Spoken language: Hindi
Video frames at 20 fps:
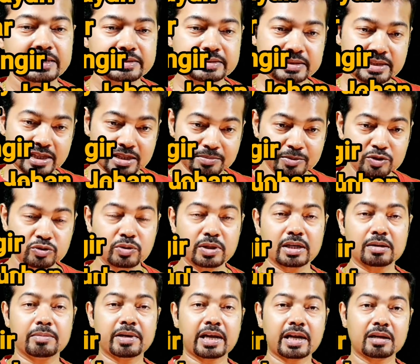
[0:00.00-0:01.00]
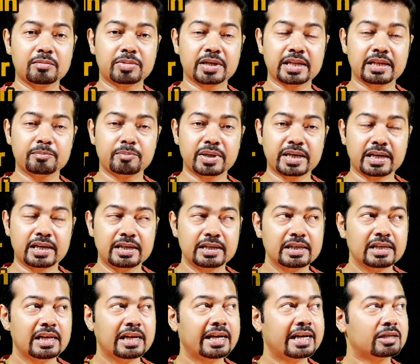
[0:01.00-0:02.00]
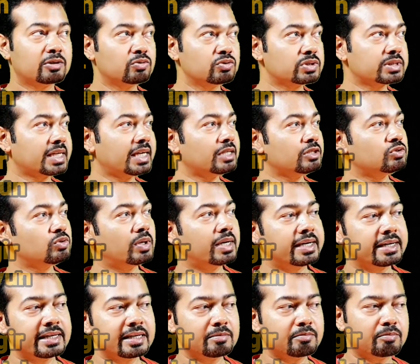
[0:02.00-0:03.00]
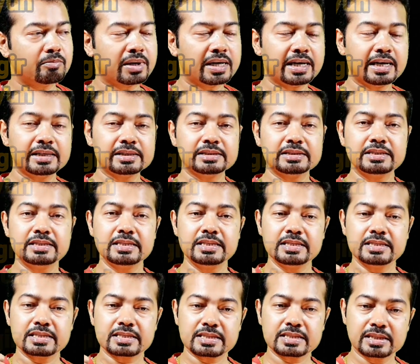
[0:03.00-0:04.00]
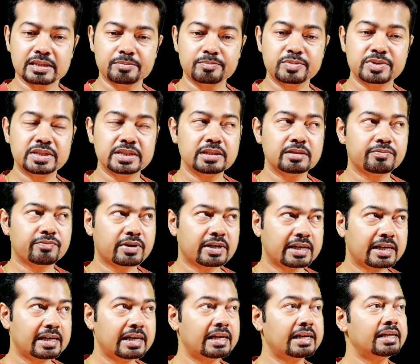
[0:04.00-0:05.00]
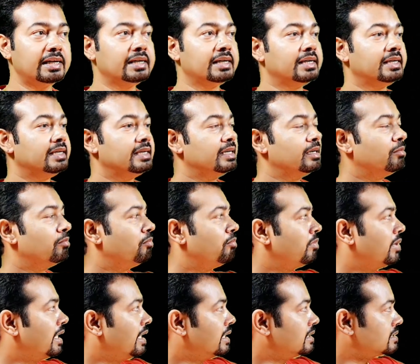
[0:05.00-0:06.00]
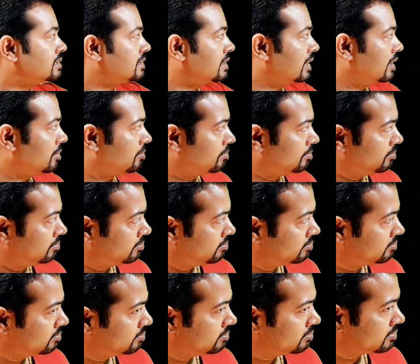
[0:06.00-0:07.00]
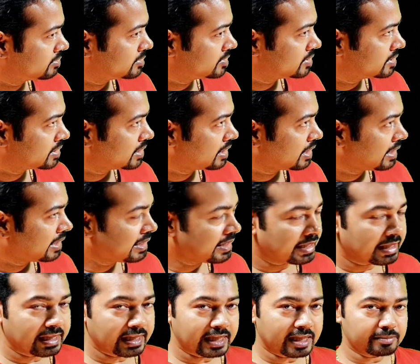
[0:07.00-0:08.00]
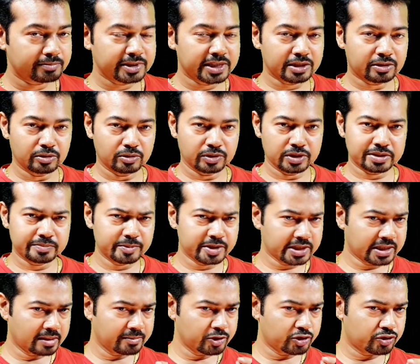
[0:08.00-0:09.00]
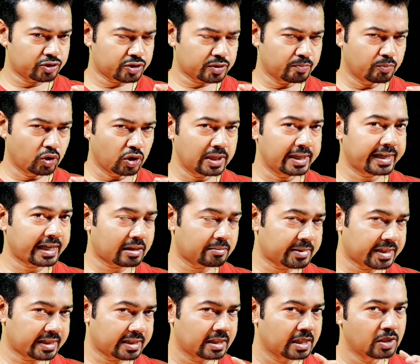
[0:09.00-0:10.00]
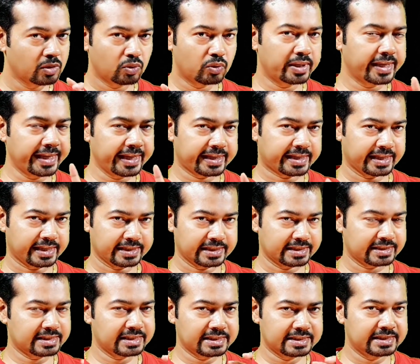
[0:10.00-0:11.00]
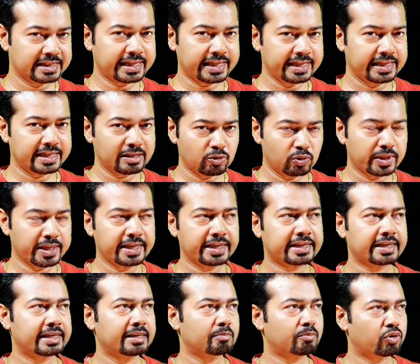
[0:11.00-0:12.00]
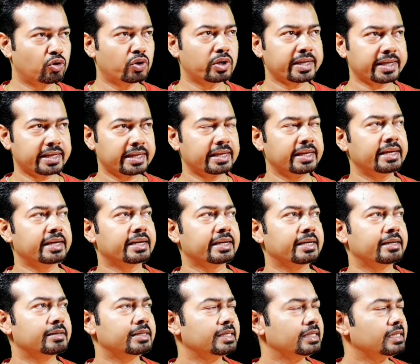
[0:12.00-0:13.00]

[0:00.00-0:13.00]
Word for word: इसका भी जुगाड़ बनाना पड़ता पड़ा एंड उसका जुगाड़ है भाजी सब्जी फर माँ साहब अगर आप देखो इसमें जितना भी स्मॉल लेटर में है वो एक है जैसे जे आई है वो एक है फॉर है एक है